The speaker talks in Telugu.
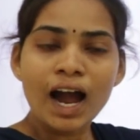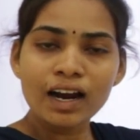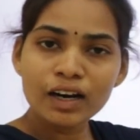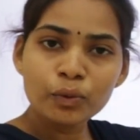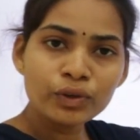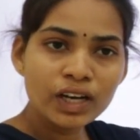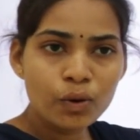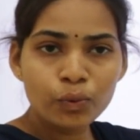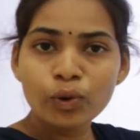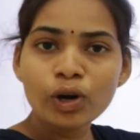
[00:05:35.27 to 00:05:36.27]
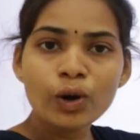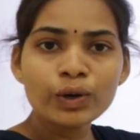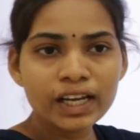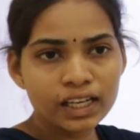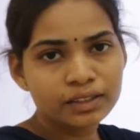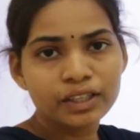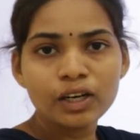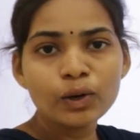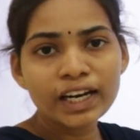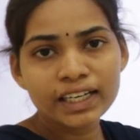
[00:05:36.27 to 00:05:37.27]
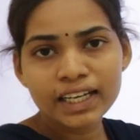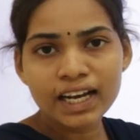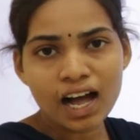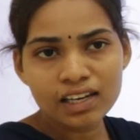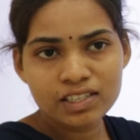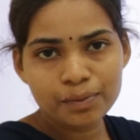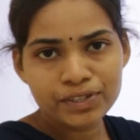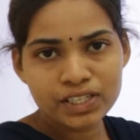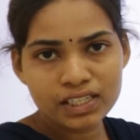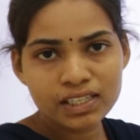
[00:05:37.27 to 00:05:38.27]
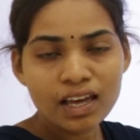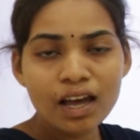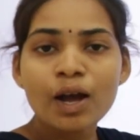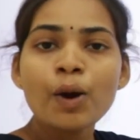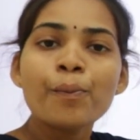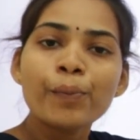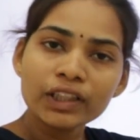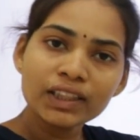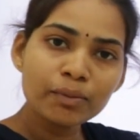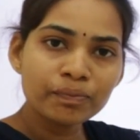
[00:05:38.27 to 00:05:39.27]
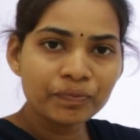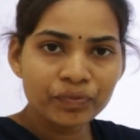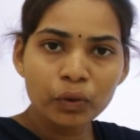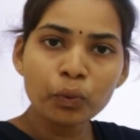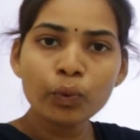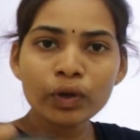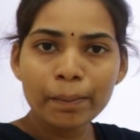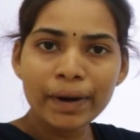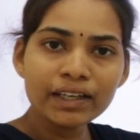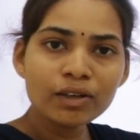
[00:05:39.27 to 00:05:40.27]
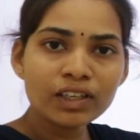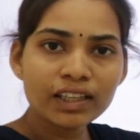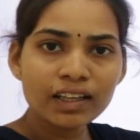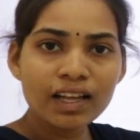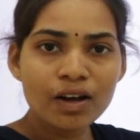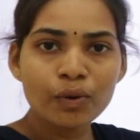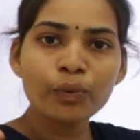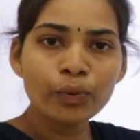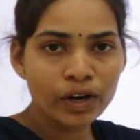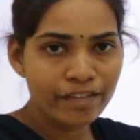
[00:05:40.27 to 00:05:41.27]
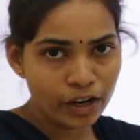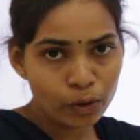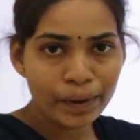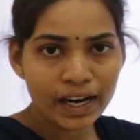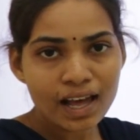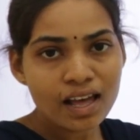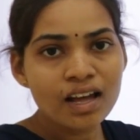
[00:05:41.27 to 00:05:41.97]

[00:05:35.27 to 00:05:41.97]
అక్కడ ఉన్న ఊర్లో ఉన్న ఇల్లులన్నీ ఖాళీ చేపించేసి మొత్తం ఊరి బయట ఉంటుంది కదా ఊరి వెలుపల